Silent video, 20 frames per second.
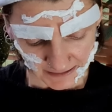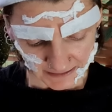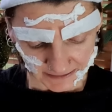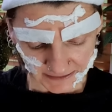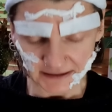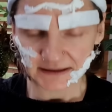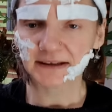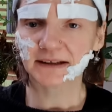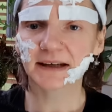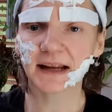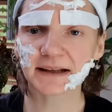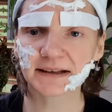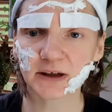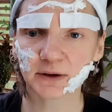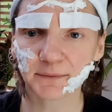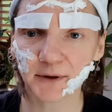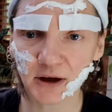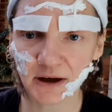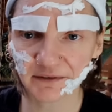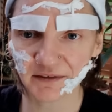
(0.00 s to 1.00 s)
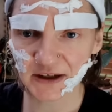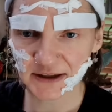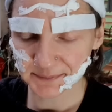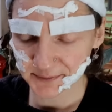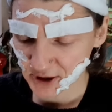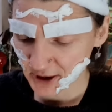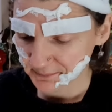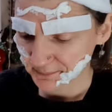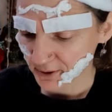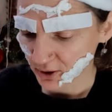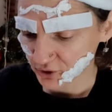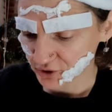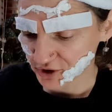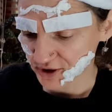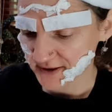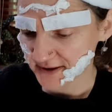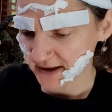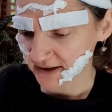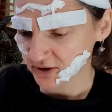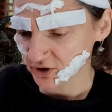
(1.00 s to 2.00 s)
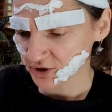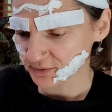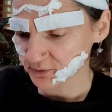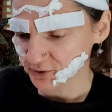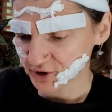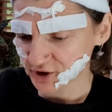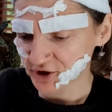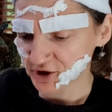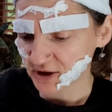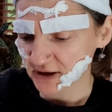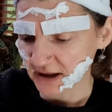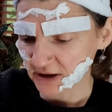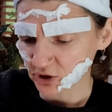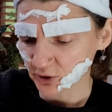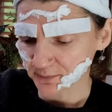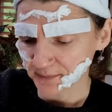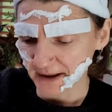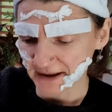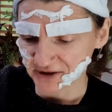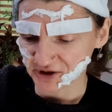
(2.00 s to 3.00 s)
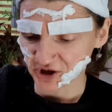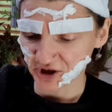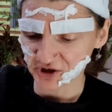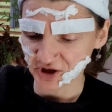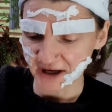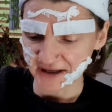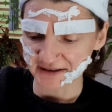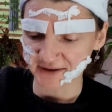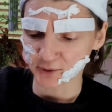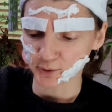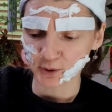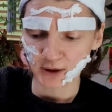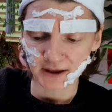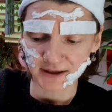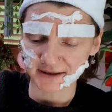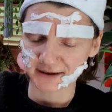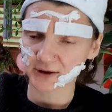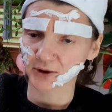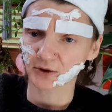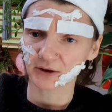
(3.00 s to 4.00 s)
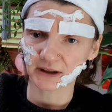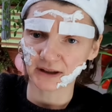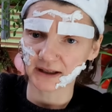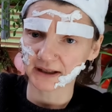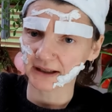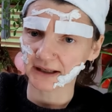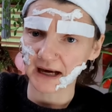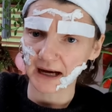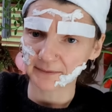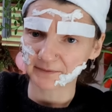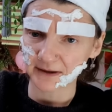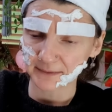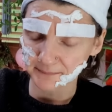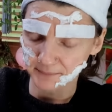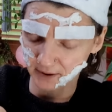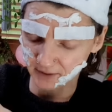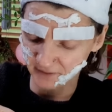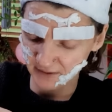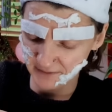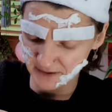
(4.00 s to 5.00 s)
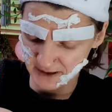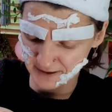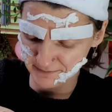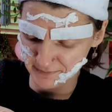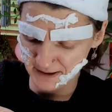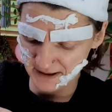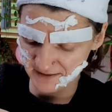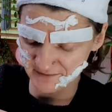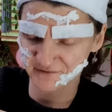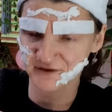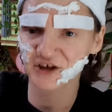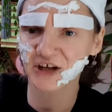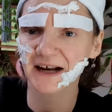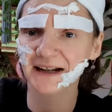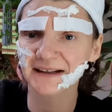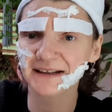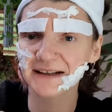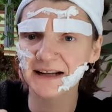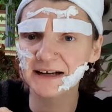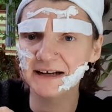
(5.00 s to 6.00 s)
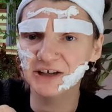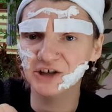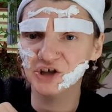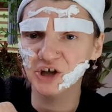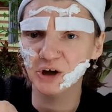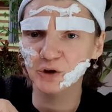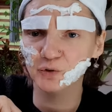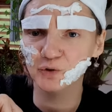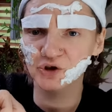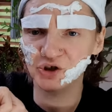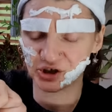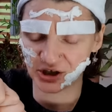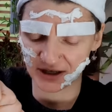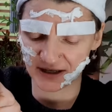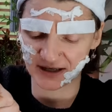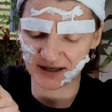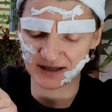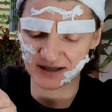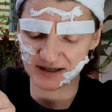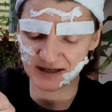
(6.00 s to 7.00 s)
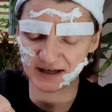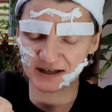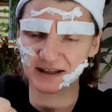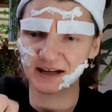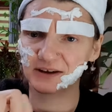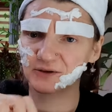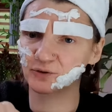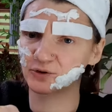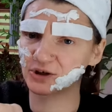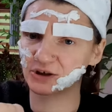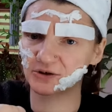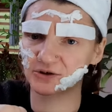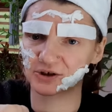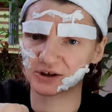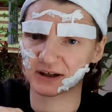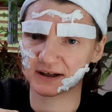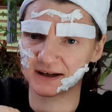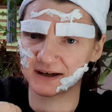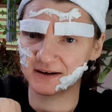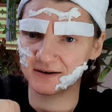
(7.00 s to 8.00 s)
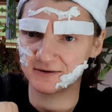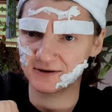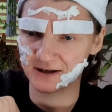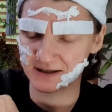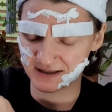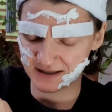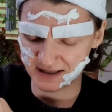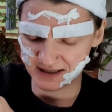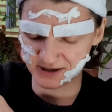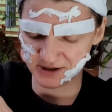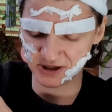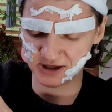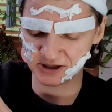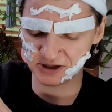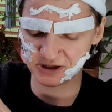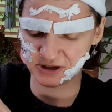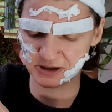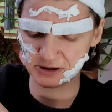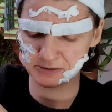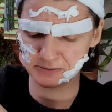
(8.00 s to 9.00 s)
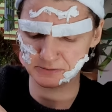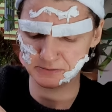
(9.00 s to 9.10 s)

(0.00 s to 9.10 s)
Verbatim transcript: Jedyne co mogę Was przeprosić za to, że musicie na to patrzeć, a z drugiej strony ja Wam powiem, chyba w żadnych czeluściach internetu czegoś takiego nie znajdziecie.